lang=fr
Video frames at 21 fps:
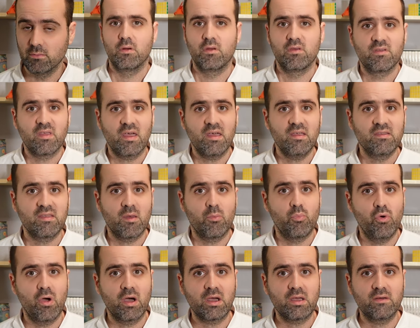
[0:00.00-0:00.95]
Ça, ça
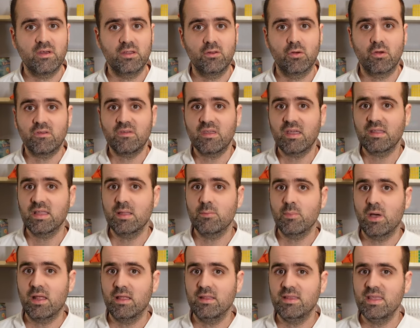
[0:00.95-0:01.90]
peut arriver dans certaines
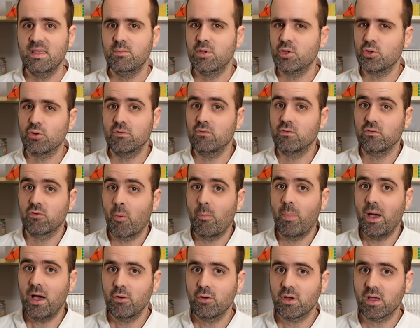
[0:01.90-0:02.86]
maladies, mais je ne vous en
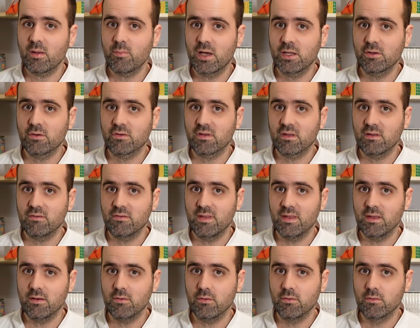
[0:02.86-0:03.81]
parlerai pas dans cette
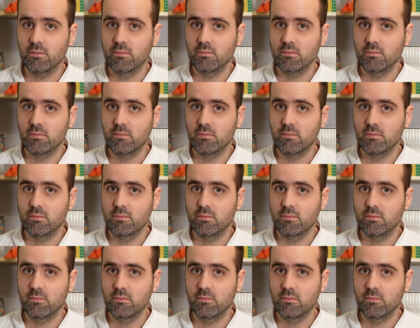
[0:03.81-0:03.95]
vidéo.